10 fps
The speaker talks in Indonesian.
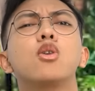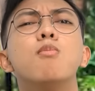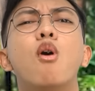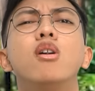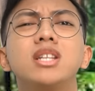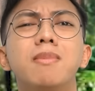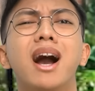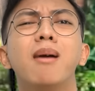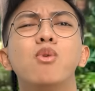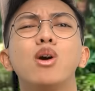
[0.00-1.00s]
Aku mohon sama
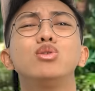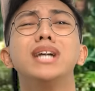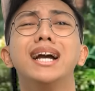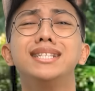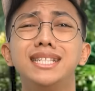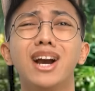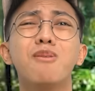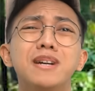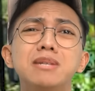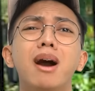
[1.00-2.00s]
kamu, aku janji
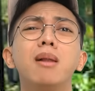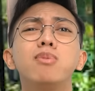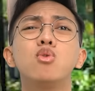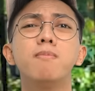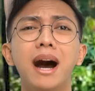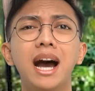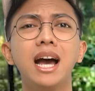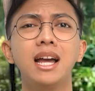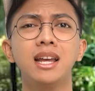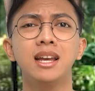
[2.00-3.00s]
aku pasti bakal berubah.